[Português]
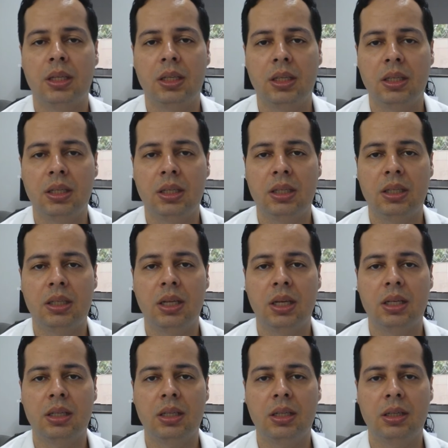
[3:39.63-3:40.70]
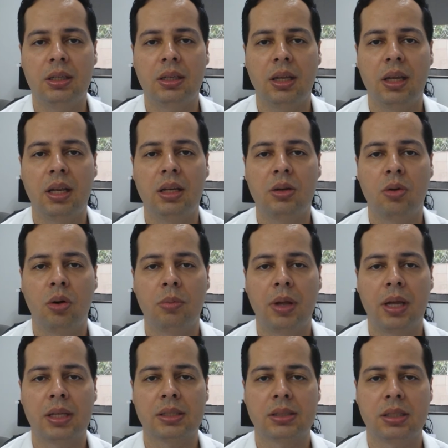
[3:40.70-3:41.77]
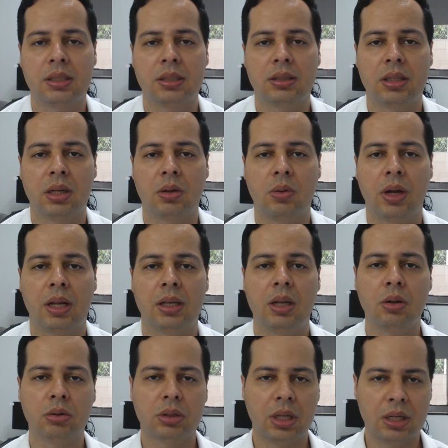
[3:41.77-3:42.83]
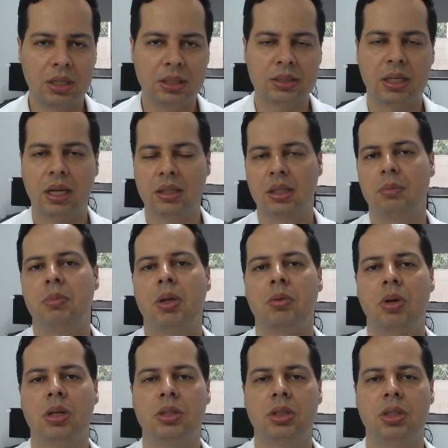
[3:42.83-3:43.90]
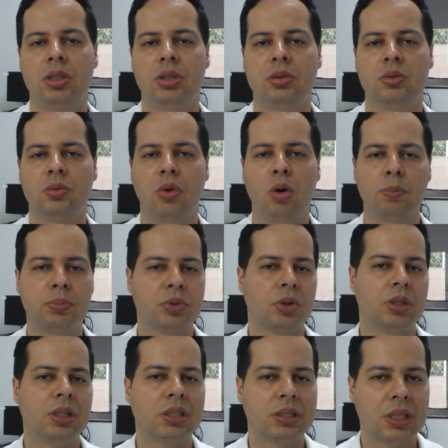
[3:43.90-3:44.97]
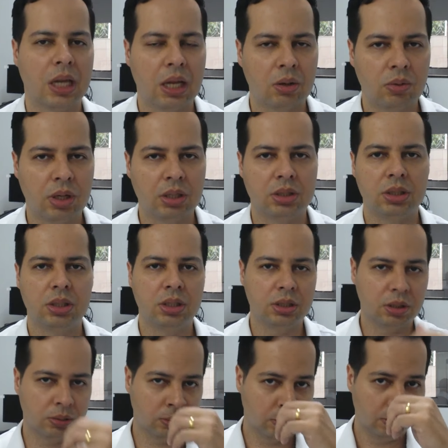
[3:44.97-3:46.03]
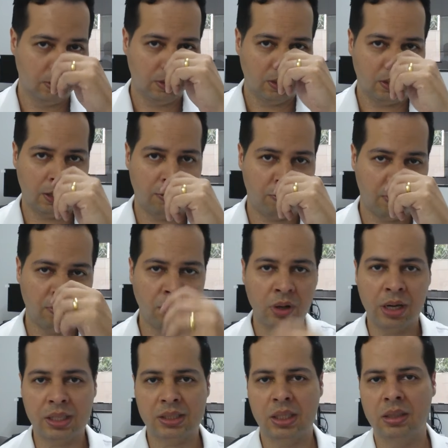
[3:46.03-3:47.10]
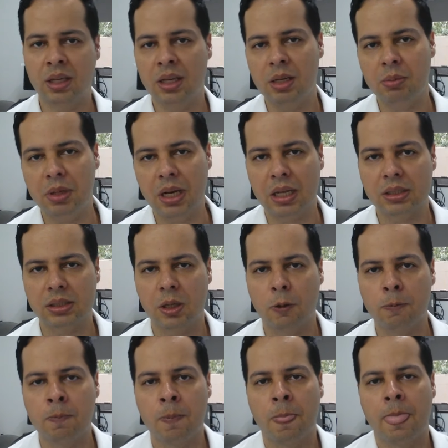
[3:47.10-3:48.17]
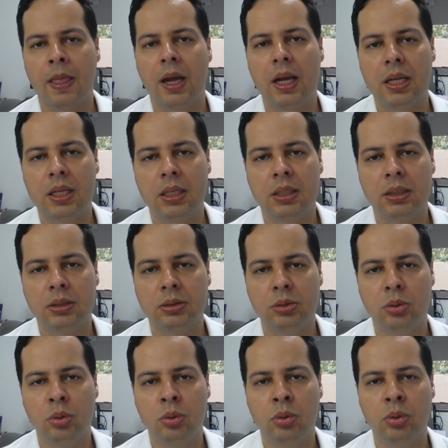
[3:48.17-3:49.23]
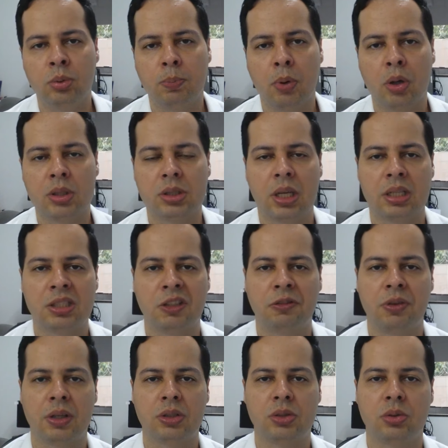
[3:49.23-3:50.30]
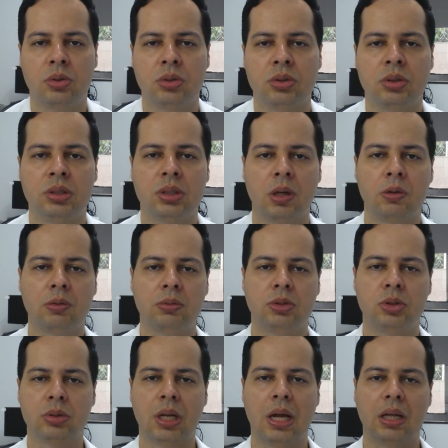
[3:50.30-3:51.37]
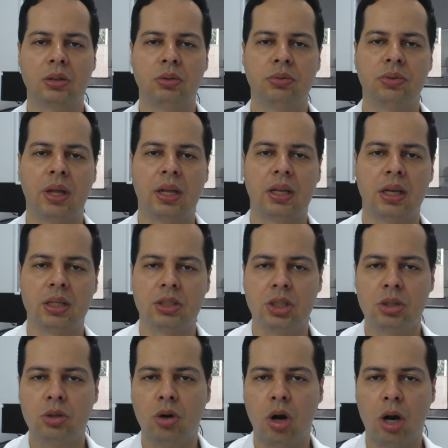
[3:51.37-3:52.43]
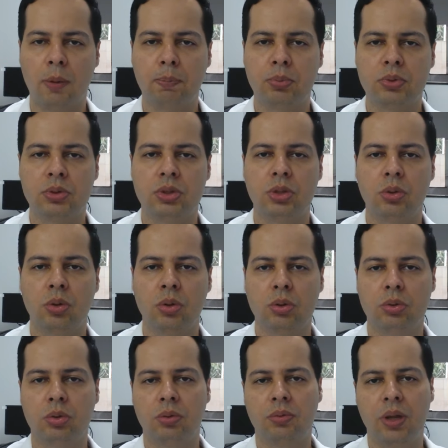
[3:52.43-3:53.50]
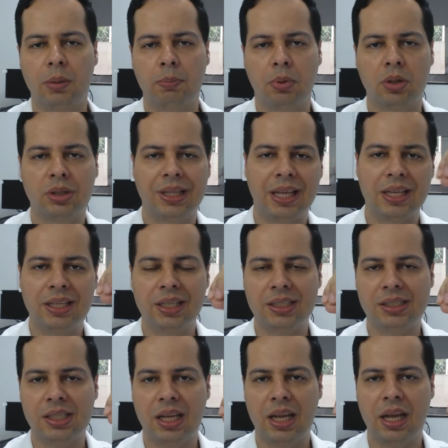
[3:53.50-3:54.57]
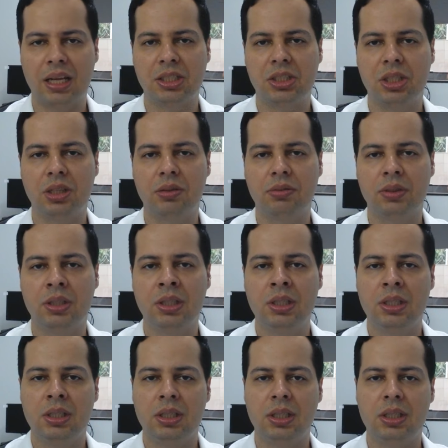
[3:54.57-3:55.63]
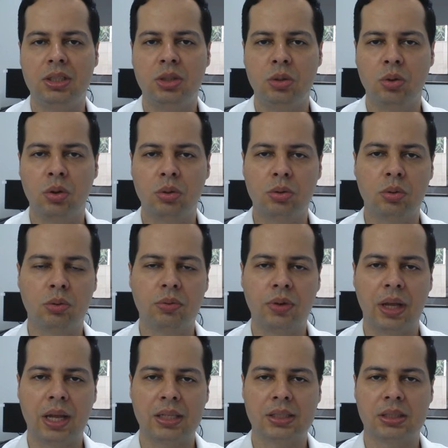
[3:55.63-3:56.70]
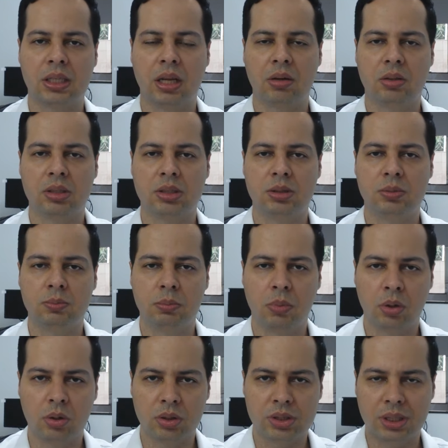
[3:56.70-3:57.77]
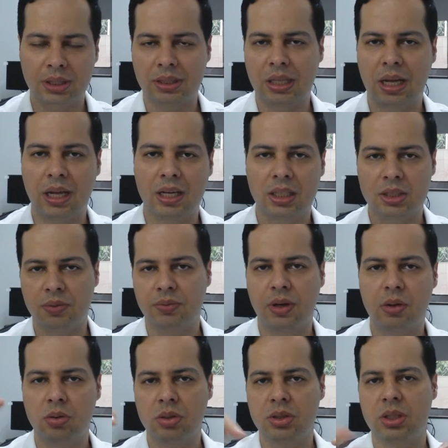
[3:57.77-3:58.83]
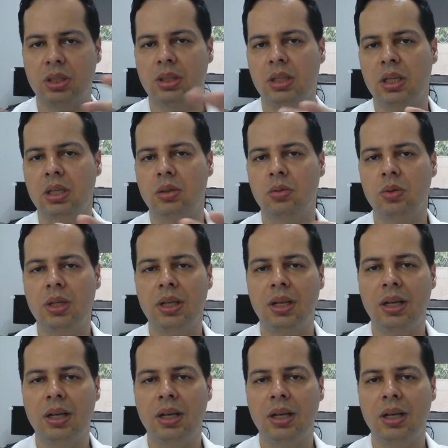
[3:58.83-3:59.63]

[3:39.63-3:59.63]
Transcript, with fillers: e, e, aí ele começa então a neutralizar também o antígeno, opsonizar o antígeno, né, favorecendo a eliminação aí do processo infeccioso. Então, de um lado vem anticorpos, de outro vem proteína C reativa e de outro vem as células monocitárias fagocitando e